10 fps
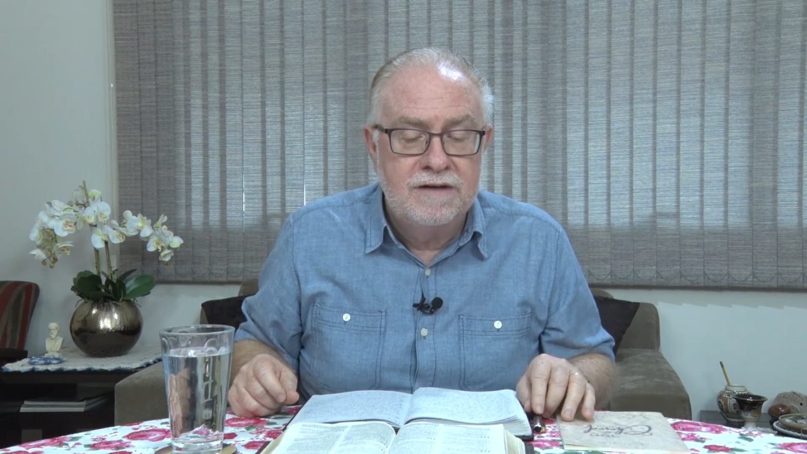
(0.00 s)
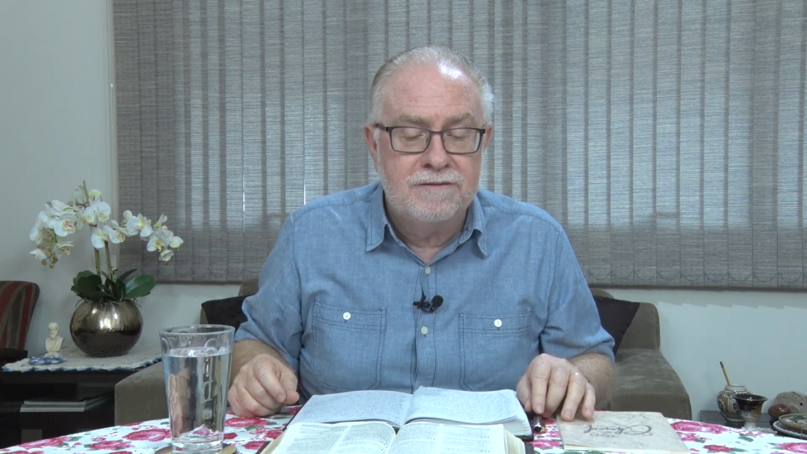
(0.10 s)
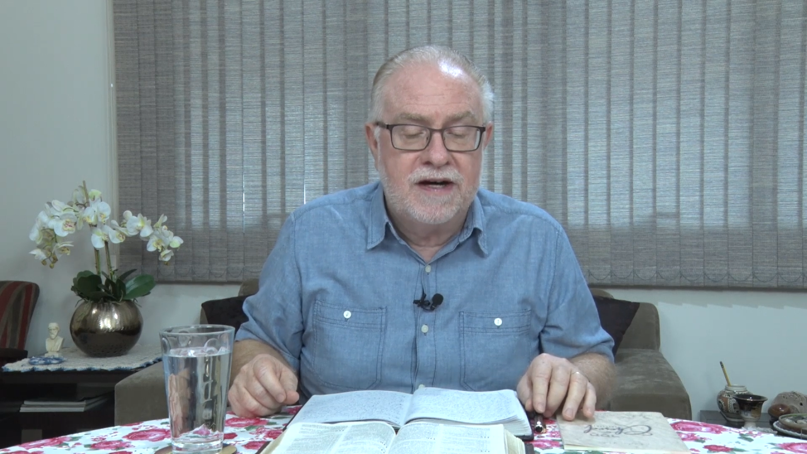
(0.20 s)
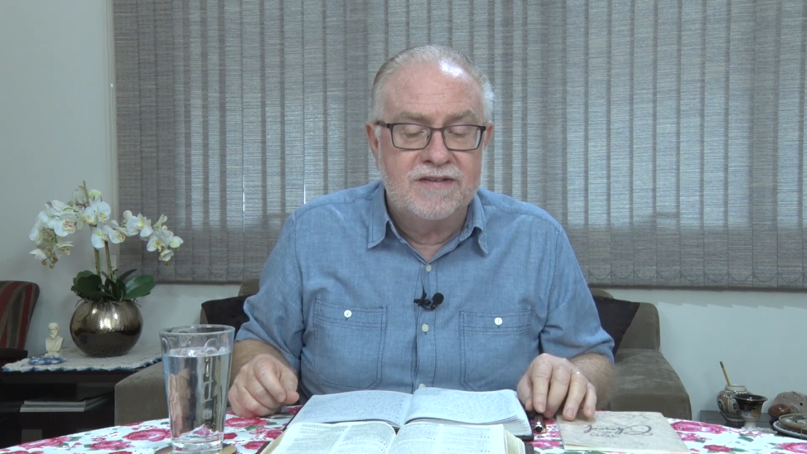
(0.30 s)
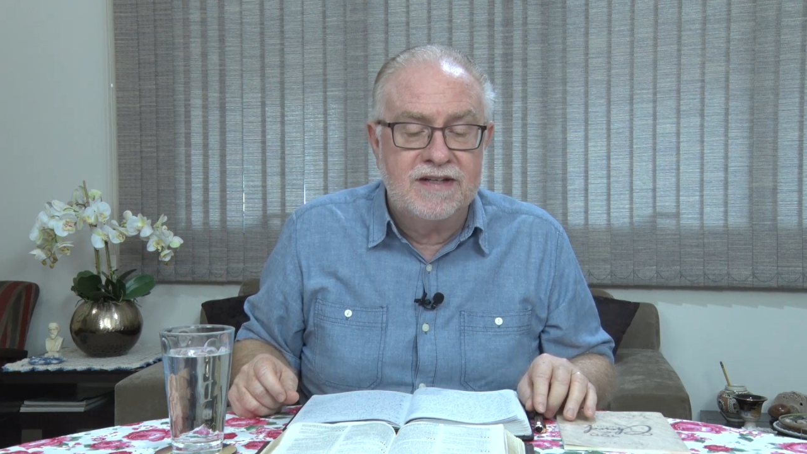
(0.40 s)

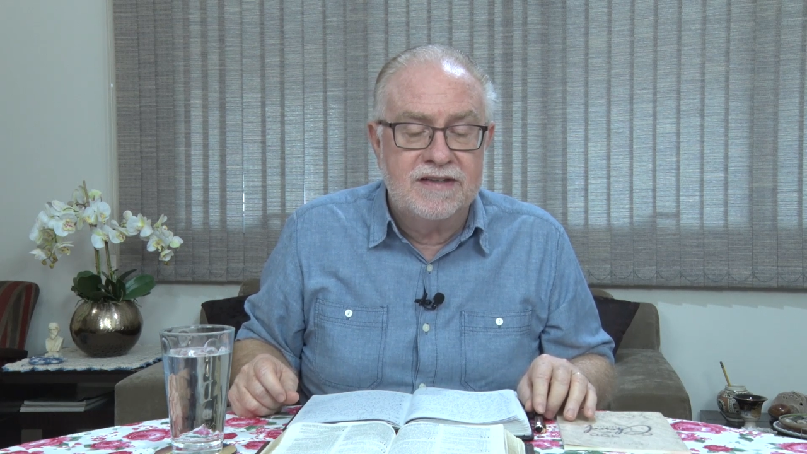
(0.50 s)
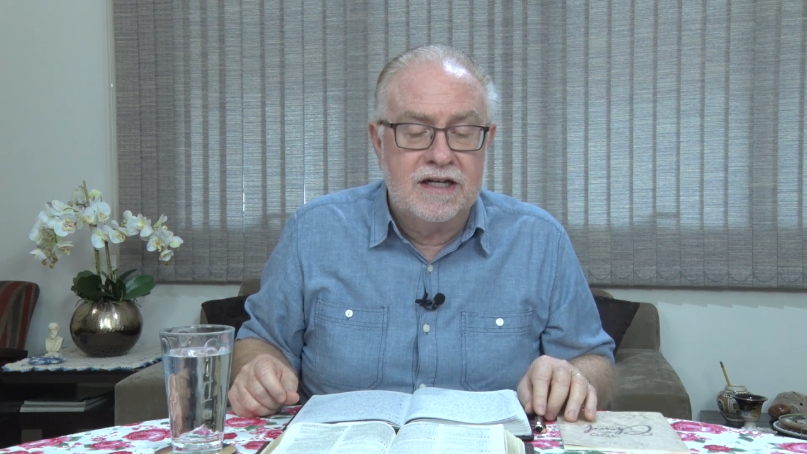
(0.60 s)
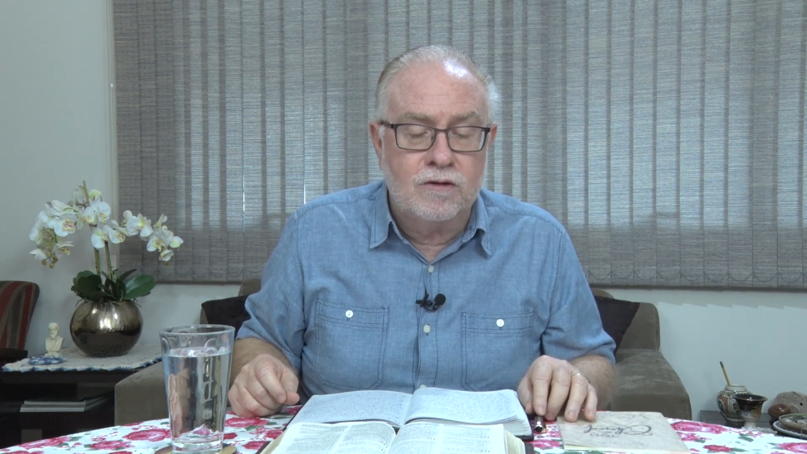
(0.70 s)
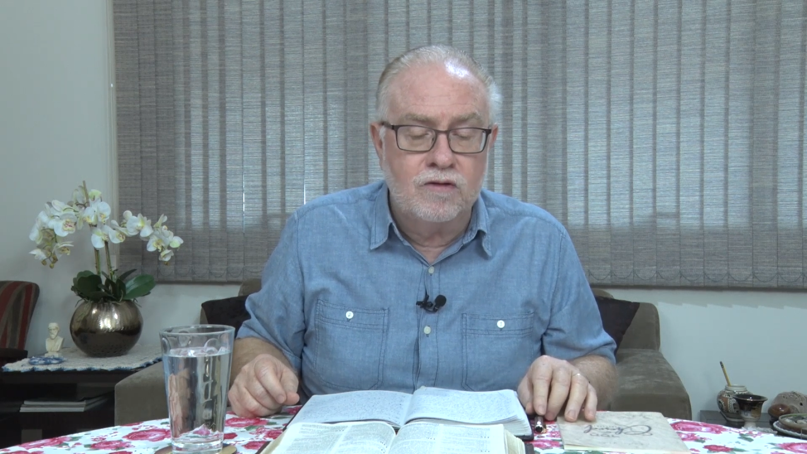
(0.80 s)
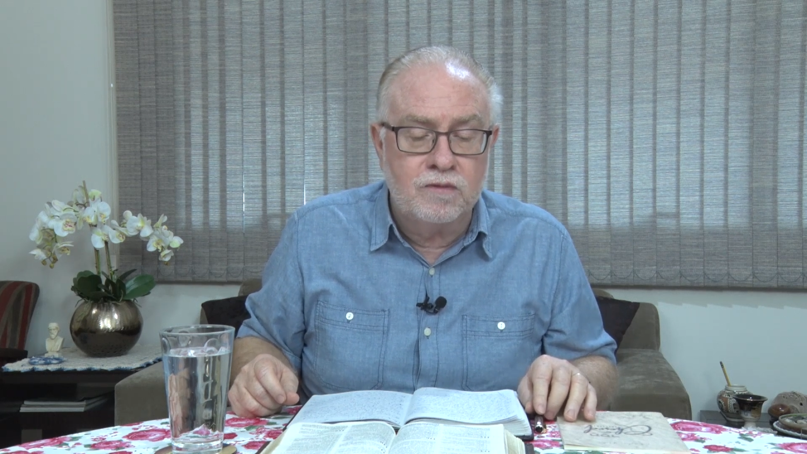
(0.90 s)
faz
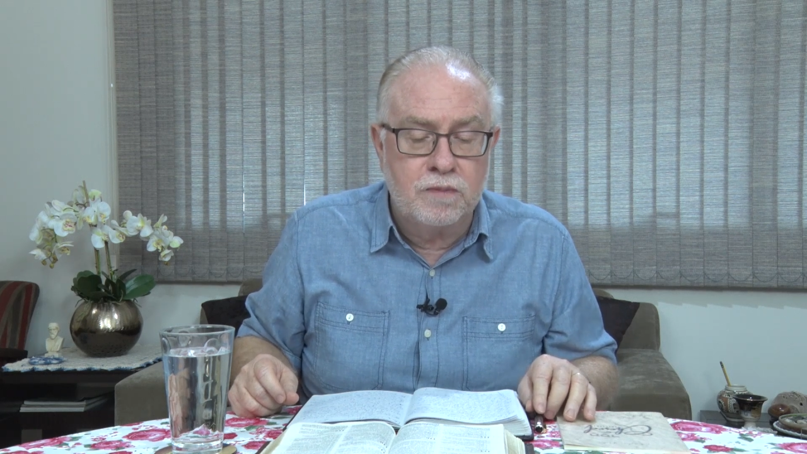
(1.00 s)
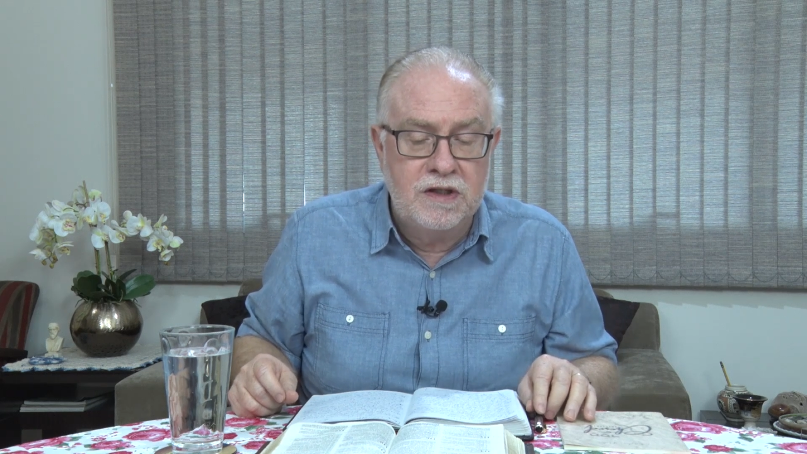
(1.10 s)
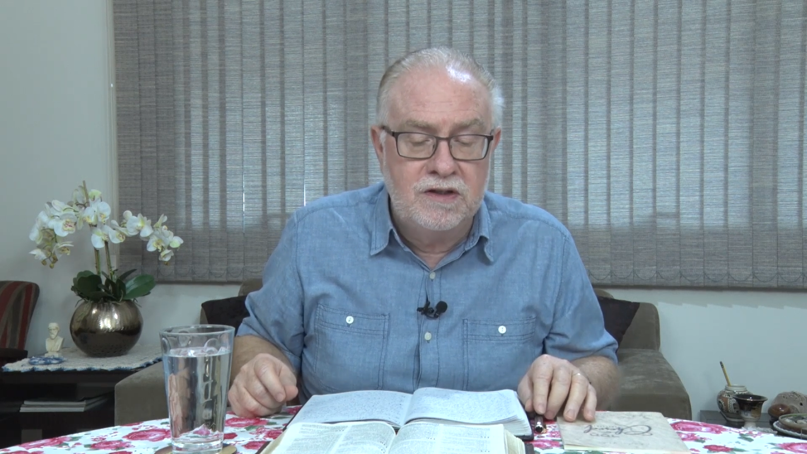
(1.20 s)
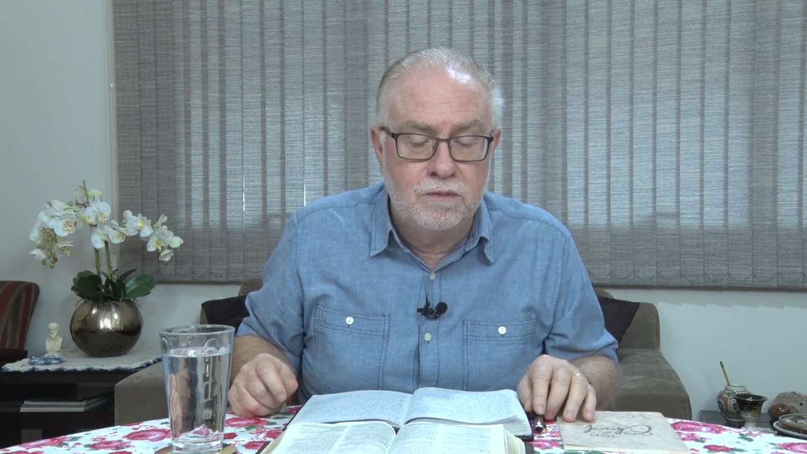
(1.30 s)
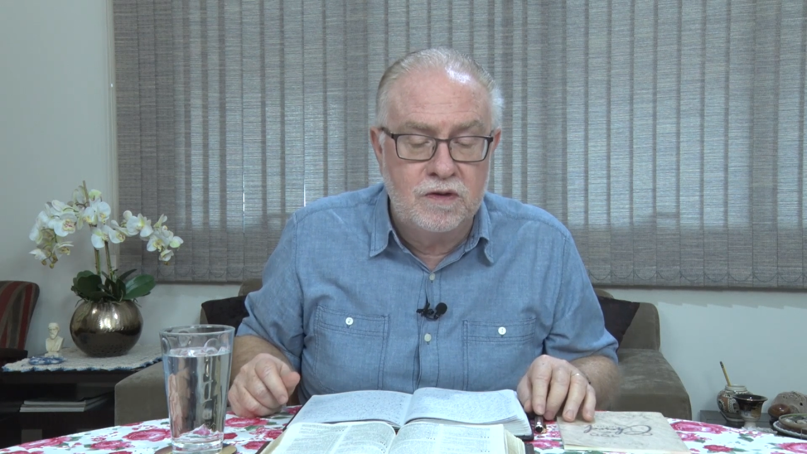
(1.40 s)
sentar com os
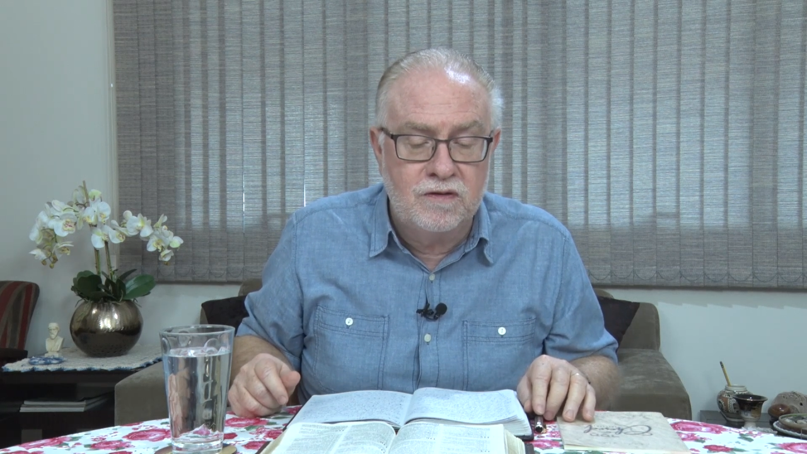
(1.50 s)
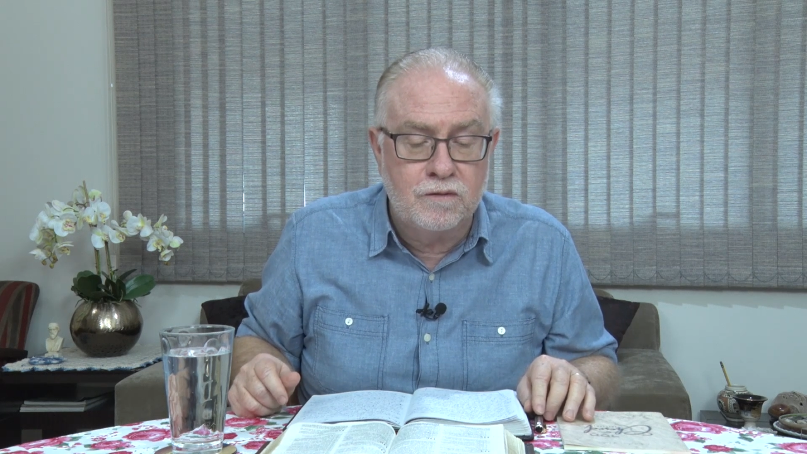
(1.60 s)
príncipes,